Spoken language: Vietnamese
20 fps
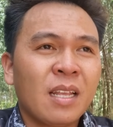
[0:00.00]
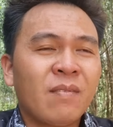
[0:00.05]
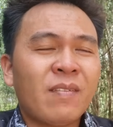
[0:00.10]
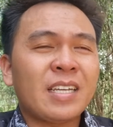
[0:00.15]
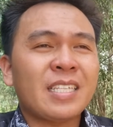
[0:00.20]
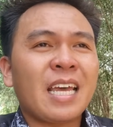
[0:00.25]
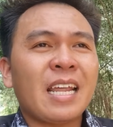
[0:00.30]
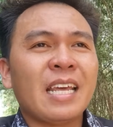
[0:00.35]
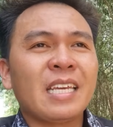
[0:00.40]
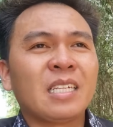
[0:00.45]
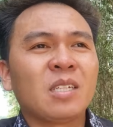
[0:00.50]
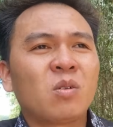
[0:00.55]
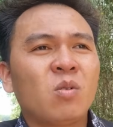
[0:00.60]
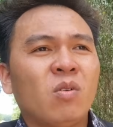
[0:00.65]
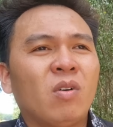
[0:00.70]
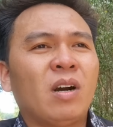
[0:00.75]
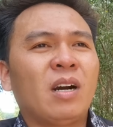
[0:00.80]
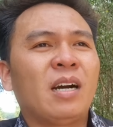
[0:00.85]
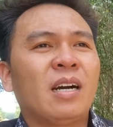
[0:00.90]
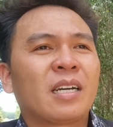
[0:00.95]
Và gia đình
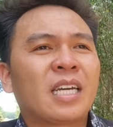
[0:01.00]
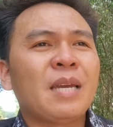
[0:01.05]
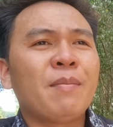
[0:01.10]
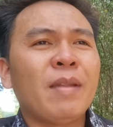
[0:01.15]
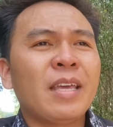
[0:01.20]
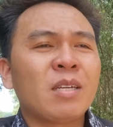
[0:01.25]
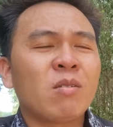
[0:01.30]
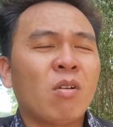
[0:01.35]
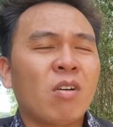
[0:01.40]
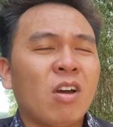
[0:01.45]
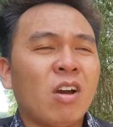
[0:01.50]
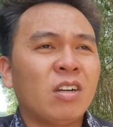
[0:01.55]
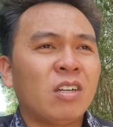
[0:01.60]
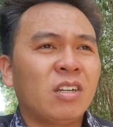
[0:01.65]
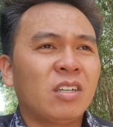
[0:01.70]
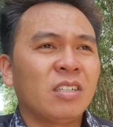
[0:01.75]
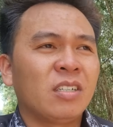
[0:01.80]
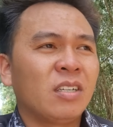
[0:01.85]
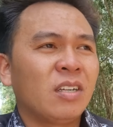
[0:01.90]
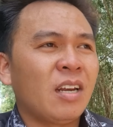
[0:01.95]
của Kim Linh cũng có nói
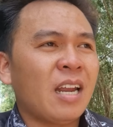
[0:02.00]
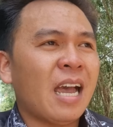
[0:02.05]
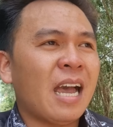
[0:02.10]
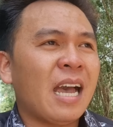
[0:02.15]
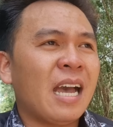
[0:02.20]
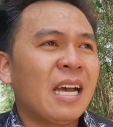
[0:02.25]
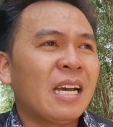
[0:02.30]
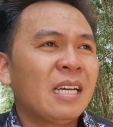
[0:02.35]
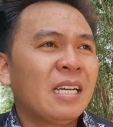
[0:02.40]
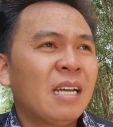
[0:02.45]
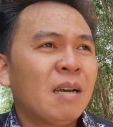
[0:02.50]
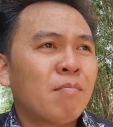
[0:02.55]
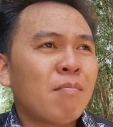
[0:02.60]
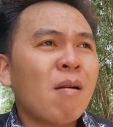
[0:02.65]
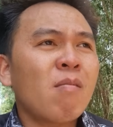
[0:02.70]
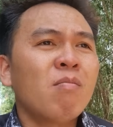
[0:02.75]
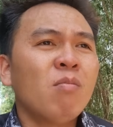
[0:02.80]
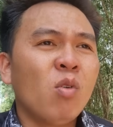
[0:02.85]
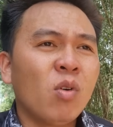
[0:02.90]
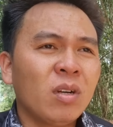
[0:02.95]
rồi là
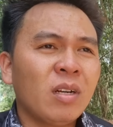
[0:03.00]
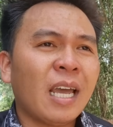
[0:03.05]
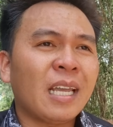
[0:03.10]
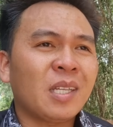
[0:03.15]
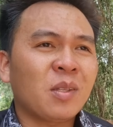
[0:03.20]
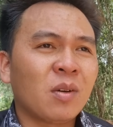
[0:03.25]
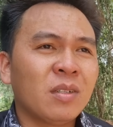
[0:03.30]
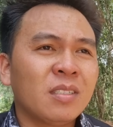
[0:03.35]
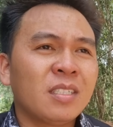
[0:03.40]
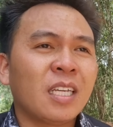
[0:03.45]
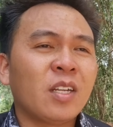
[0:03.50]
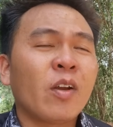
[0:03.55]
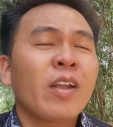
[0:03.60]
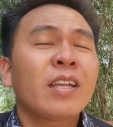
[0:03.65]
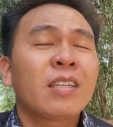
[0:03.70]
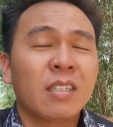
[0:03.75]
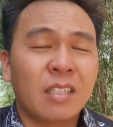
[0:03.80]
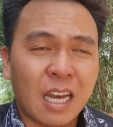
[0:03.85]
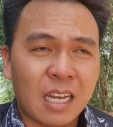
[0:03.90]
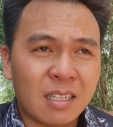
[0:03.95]
mong muốn anh Tuấn sẽ nói
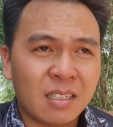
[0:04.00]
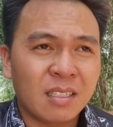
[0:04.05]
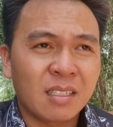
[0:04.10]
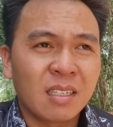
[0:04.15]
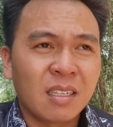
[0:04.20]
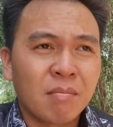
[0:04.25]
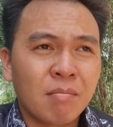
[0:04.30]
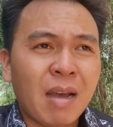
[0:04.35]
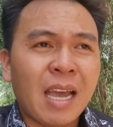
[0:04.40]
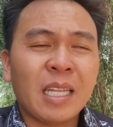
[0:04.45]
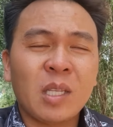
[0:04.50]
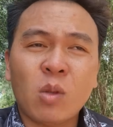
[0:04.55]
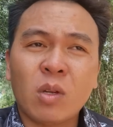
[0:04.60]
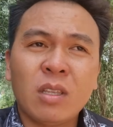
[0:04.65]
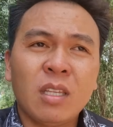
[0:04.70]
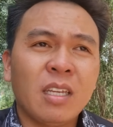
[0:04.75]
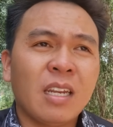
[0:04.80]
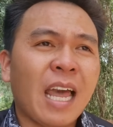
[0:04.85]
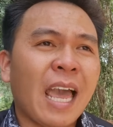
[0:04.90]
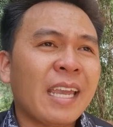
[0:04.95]
ra sự thật, mà anh
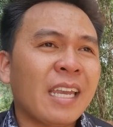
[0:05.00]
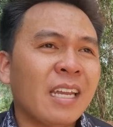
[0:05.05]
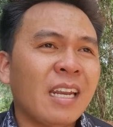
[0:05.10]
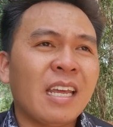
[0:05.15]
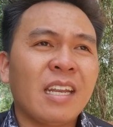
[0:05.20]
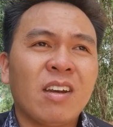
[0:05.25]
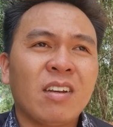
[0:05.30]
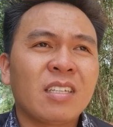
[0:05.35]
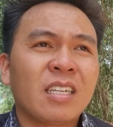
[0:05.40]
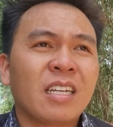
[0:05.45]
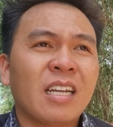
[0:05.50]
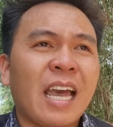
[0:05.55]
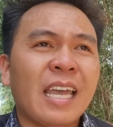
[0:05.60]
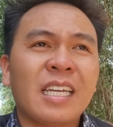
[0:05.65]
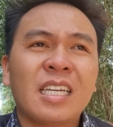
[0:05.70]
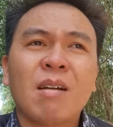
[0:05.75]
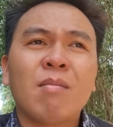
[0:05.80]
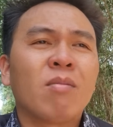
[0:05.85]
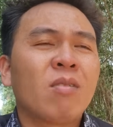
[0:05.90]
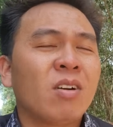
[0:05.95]
Tuấn thì lại anh ấy lại nói rằng là
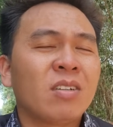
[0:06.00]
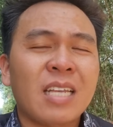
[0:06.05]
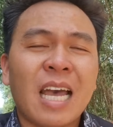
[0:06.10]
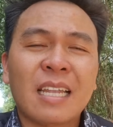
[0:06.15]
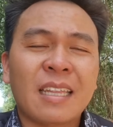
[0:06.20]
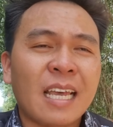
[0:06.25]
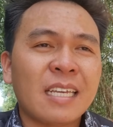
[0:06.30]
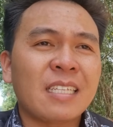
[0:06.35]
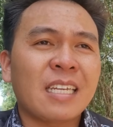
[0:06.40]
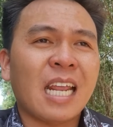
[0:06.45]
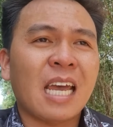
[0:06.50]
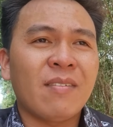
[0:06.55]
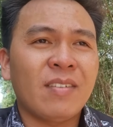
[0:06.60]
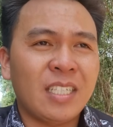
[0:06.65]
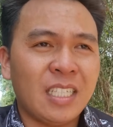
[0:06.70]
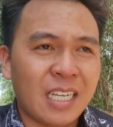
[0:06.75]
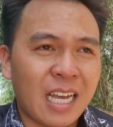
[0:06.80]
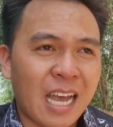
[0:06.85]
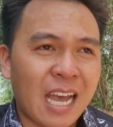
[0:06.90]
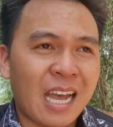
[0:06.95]
anh không có ra tay sát hại
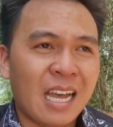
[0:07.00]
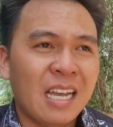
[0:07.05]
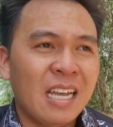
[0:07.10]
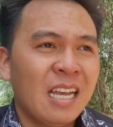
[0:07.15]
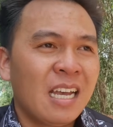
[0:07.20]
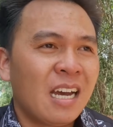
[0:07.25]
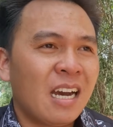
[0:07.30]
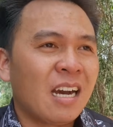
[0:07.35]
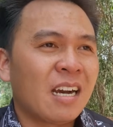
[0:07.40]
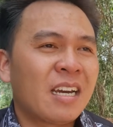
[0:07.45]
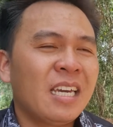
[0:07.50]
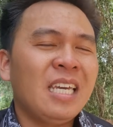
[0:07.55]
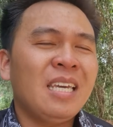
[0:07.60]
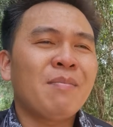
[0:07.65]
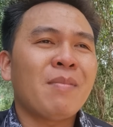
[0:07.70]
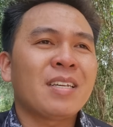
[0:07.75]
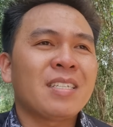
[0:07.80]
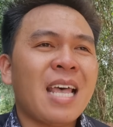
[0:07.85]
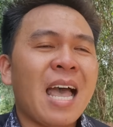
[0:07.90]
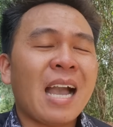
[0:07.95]
với chị Hà. À,
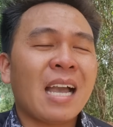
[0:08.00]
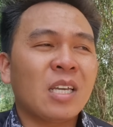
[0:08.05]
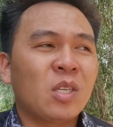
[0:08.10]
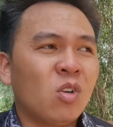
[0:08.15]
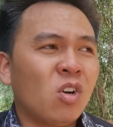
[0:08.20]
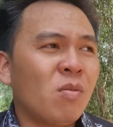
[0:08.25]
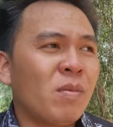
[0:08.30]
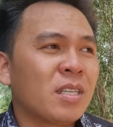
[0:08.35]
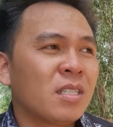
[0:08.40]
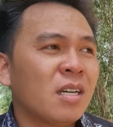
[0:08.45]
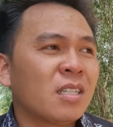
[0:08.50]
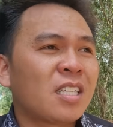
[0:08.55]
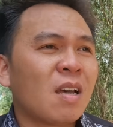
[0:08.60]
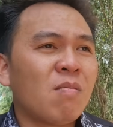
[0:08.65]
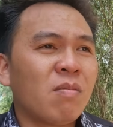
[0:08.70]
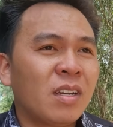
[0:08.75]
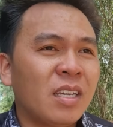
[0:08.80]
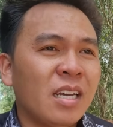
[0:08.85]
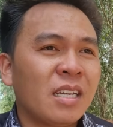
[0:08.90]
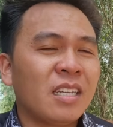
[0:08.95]
khi mà ra cái chỗ mà giữa
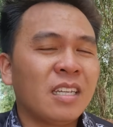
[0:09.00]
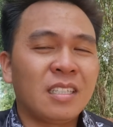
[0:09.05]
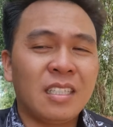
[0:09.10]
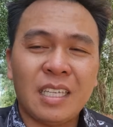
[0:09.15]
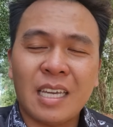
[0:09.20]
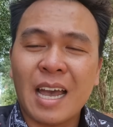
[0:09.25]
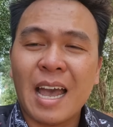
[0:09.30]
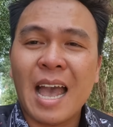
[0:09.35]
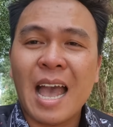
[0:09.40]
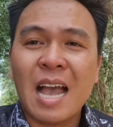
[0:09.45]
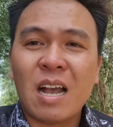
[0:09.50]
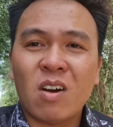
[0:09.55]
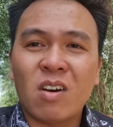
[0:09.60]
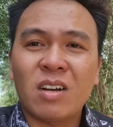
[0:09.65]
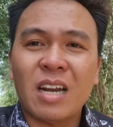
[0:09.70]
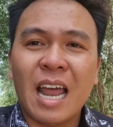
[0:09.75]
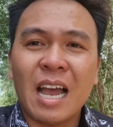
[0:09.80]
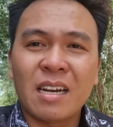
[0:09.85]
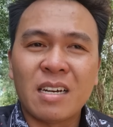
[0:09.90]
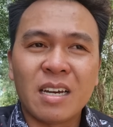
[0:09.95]
sông kia thì chị Hà
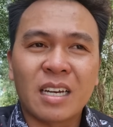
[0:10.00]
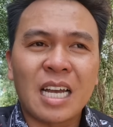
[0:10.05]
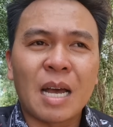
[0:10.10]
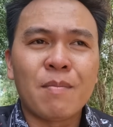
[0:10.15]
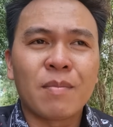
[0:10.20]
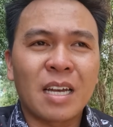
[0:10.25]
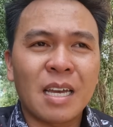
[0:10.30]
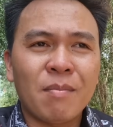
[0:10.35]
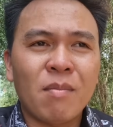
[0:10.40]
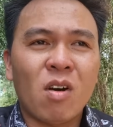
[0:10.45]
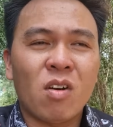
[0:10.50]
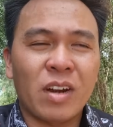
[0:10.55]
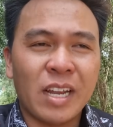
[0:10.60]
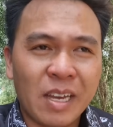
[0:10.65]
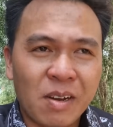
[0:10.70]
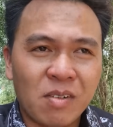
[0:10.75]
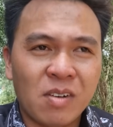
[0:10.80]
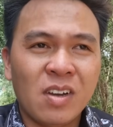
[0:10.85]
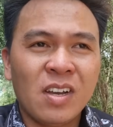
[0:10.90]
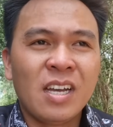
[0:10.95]
còn là người cầm cái mỏ
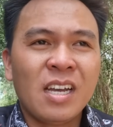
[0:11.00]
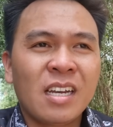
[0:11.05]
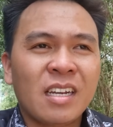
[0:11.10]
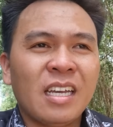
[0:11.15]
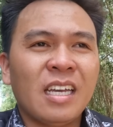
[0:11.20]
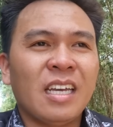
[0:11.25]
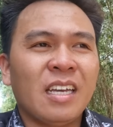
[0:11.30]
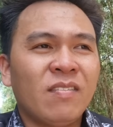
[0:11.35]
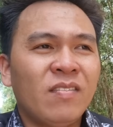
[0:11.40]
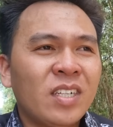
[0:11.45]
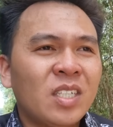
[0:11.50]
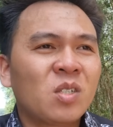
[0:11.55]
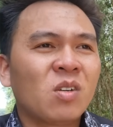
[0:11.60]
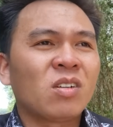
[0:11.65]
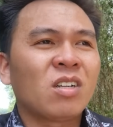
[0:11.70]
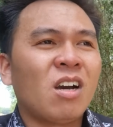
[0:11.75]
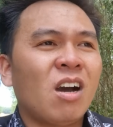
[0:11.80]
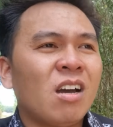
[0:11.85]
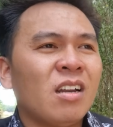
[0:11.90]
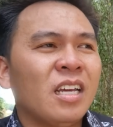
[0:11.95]
neo để vứt
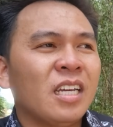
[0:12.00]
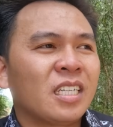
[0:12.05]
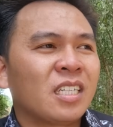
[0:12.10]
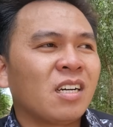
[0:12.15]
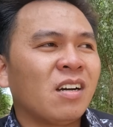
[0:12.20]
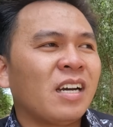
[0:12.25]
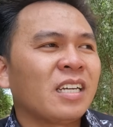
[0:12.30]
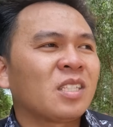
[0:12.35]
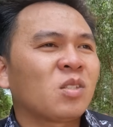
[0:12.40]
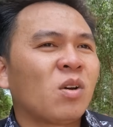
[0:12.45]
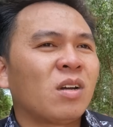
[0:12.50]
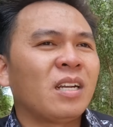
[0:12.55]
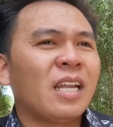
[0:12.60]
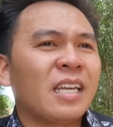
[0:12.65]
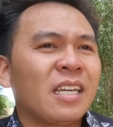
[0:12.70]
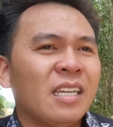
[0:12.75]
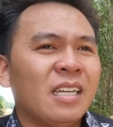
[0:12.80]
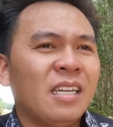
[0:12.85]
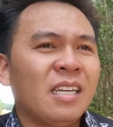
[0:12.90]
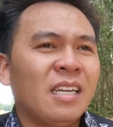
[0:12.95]
xuống đó để cho anh Tuấn
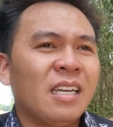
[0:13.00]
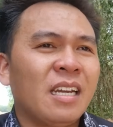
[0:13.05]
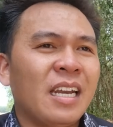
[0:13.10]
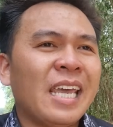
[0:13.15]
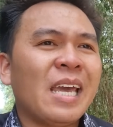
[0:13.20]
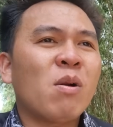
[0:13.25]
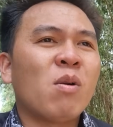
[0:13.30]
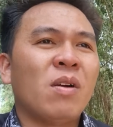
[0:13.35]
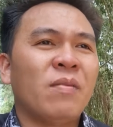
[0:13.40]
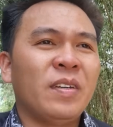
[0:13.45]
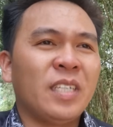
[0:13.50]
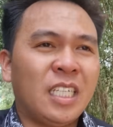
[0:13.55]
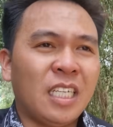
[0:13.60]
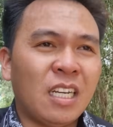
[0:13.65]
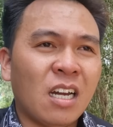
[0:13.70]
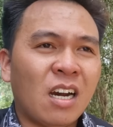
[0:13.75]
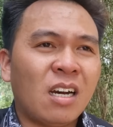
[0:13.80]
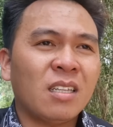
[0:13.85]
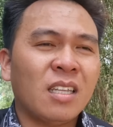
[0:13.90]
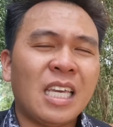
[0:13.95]
anh ấy neo ở vị
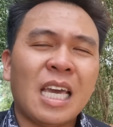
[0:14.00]
trí đó.